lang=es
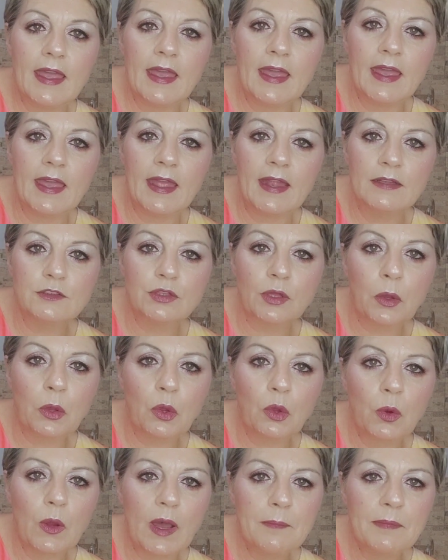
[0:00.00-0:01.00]
el Top
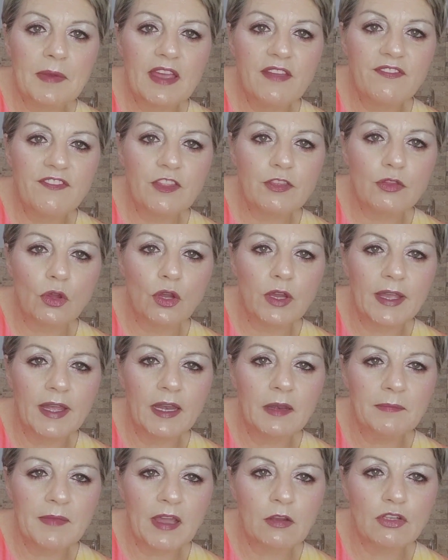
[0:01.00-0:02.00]
co efecto
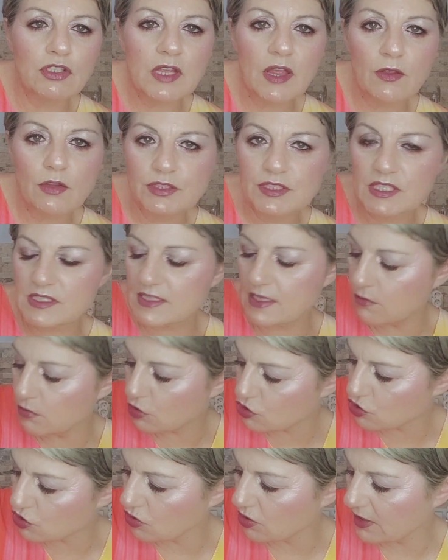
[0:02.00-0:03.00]
gel me ha costado 3,15
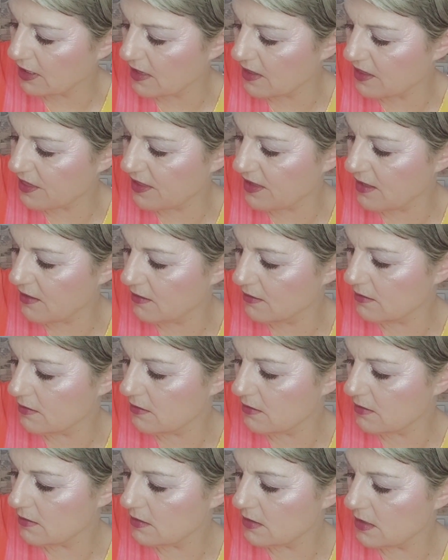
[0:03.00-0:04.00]
euros
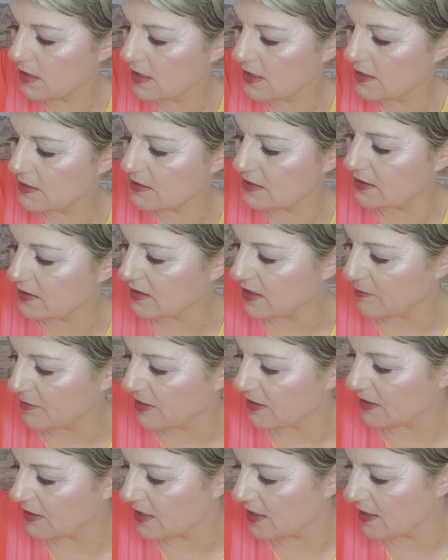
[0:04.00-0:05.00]

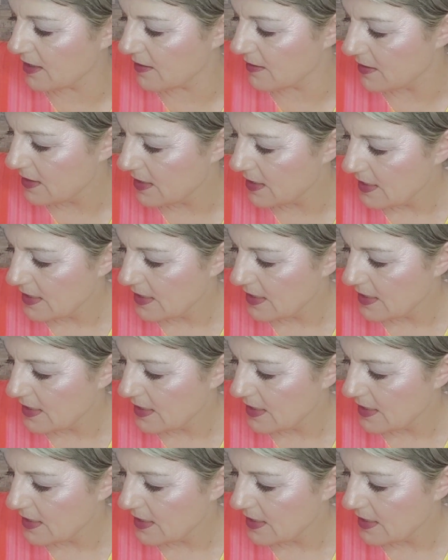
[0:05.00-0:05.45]
exactamente.